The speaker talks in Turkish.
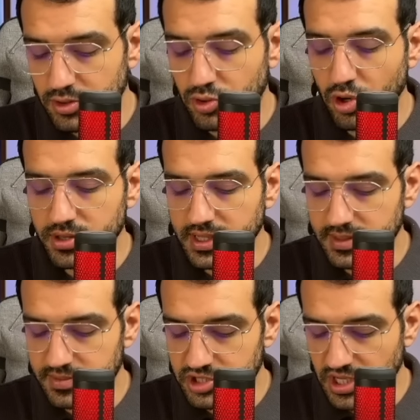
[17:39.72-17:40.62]
4
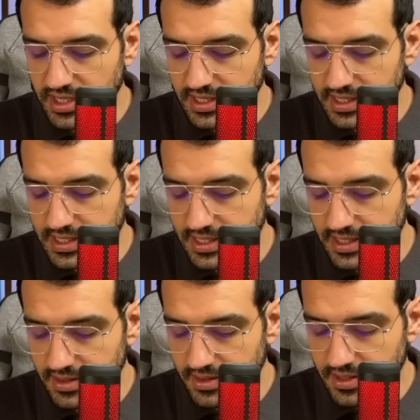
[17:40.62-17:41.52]
dediğimiz şey
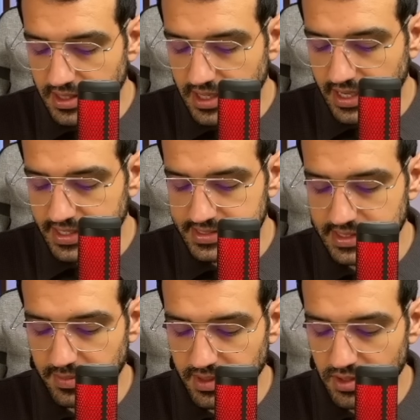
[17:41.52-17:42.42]
2'nin karesi
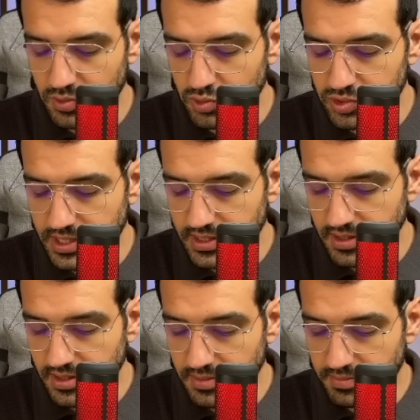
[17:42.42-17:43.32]
demek. Üzeri
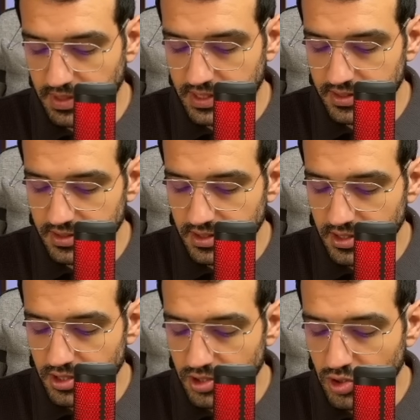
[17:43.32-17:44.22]
bakın
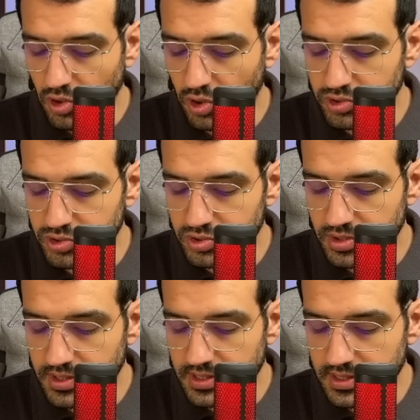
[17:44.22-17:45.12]
cos
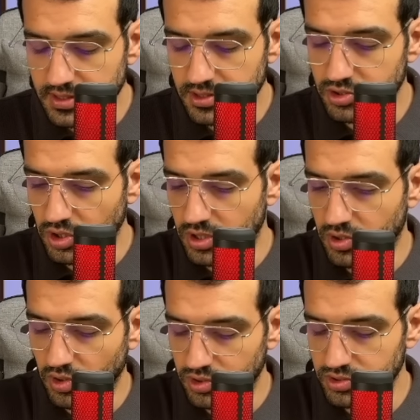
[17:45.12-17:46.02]
Şöyle
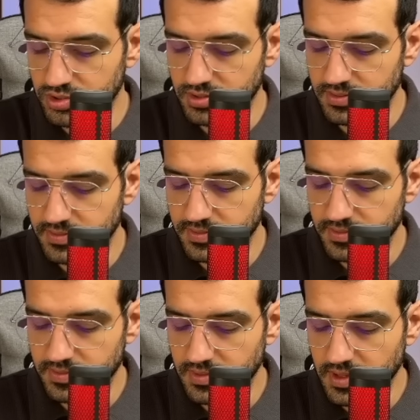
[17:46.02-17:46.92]
cos
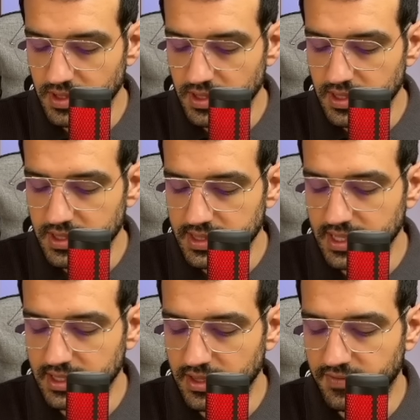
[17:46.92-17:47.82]

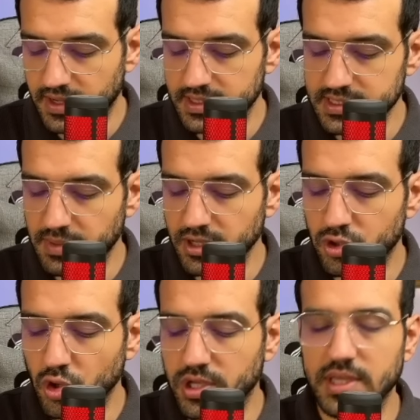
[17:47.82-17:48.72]
teta ifadesi. Bakın
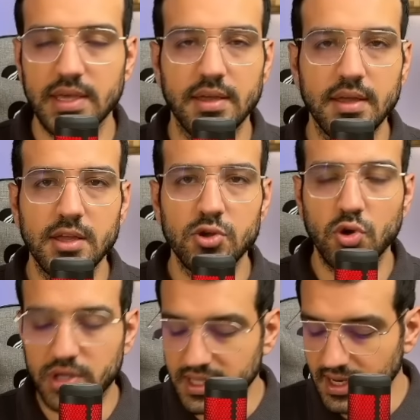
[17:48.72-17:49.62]
kök 2.
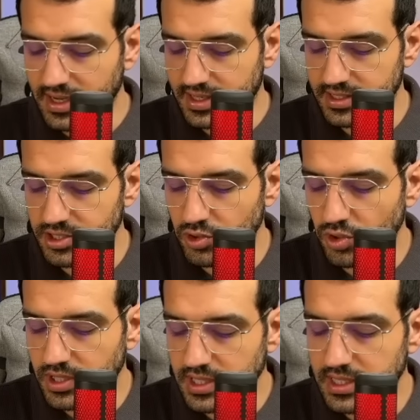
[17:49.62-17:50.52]
Kök 2 ne arkadaşlar? Kök
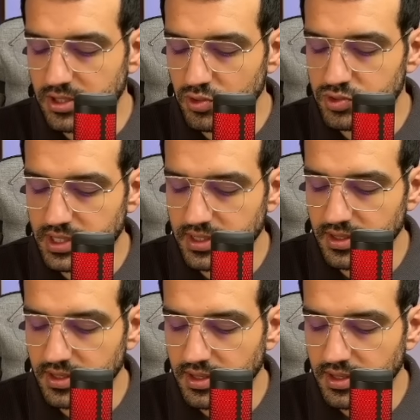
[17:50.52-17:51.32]
2 2 üzeri